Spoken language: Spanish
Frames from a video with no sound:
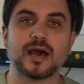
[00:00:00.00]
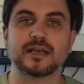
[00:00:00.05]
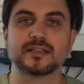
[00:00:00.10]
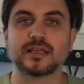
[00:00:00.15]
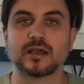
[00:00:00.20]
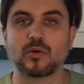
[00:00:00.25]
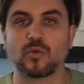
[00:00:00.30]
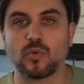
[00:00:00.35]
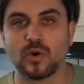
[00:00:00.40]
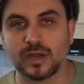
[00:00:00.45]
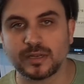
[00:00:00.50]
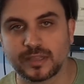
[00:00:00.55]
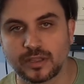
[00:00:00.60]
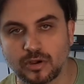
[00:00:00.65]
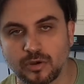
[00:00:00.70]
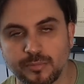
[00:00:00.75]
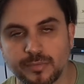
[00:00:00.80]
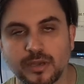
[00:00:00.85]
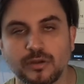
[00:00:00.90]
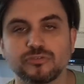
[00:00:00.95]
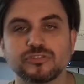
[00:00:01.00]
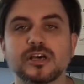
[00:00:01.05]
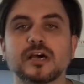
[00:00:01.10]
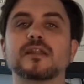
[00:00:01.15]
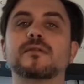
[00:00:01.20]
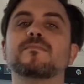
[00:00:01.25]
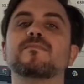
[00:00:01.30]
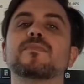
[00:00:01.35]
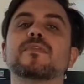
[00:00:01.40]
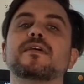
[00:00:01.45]
hasta cuál te conviene
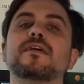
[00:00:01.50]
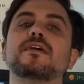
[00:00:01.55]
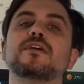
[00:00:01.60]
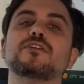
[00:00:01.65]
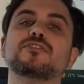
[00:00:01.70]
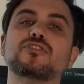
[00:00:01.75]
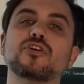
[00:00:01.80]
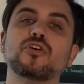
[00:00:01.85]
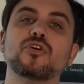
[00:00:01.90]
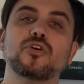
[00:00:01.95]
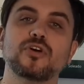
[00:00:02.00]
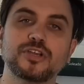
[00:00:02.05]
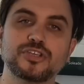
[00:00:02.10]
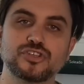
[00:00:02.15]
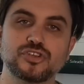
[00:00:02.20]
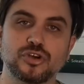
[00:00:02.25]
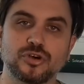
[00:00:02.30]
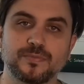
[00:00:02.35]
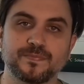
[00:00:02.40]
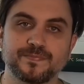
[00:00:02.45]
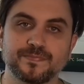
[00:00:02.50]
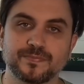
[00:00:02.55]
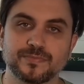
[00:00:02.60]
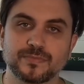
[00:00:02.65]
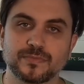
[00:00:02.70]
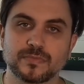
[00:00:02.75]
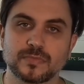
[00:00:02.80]
usar. Todo eso